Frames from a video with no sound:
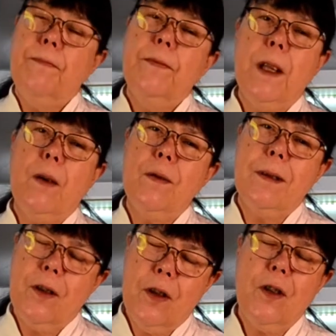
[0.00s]
não
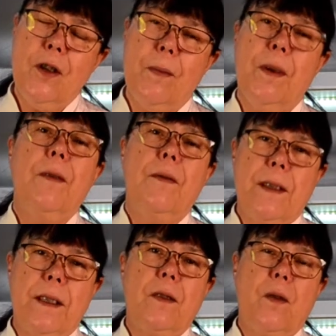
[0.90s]
use gengibre,
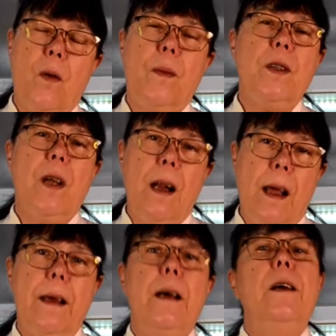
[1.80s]
faça só uma
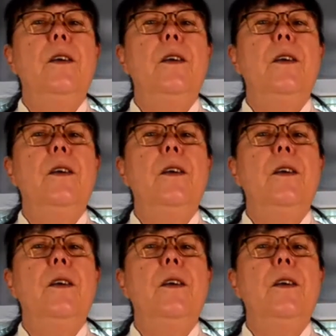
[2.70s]
geleia